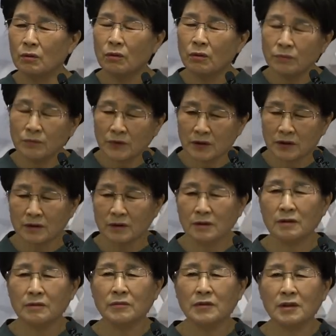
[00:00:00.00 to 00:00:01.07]

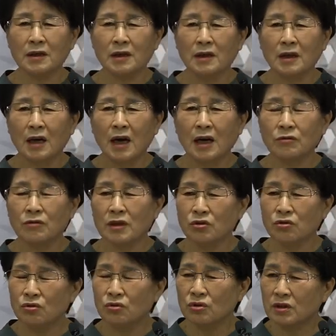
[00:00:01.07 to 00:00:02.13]
옮겨졌습니다. 하루에
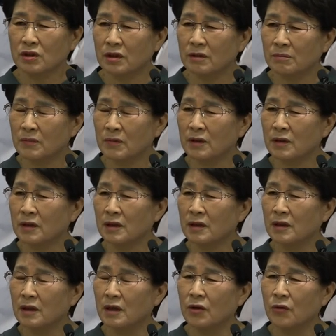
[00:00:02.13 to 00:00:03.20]
수천
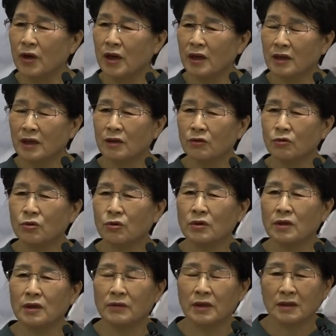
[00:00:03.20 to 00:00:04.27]
명이 회개하고
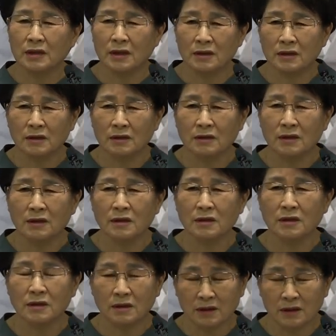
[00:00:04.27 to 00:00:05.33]
돌아왔다는
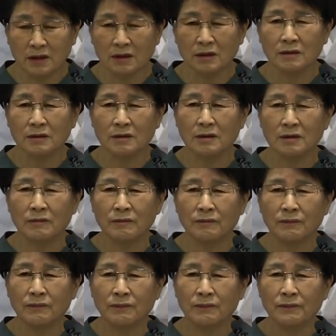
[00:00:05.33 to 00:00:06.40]
그 역사는요.
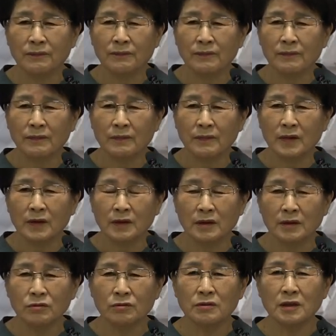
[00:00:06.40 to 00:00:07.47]

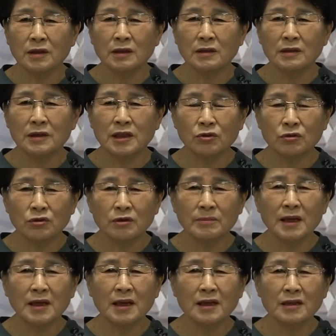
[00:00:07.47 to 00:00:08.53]
그 중에
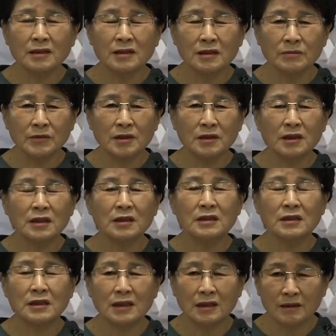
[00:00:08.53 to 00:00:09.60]
예수님의 가르침을
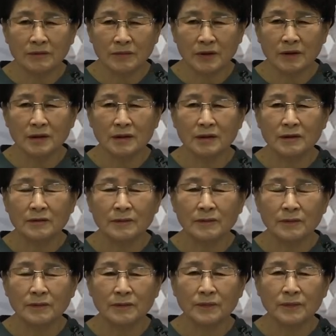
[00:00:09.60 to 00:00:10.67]
들은 사람들,
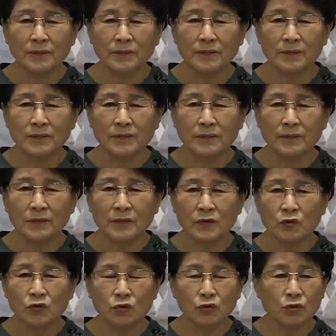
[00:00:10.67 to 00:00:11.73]
음,
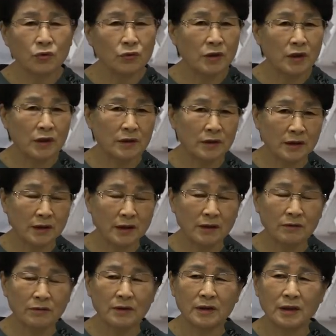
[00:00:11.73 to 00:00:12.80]
주로 유태인들
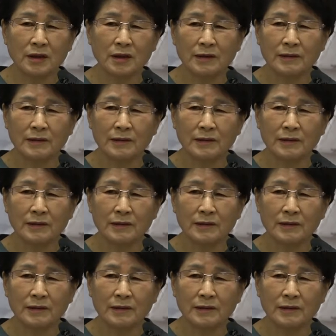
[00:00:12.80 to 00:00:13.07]
가운데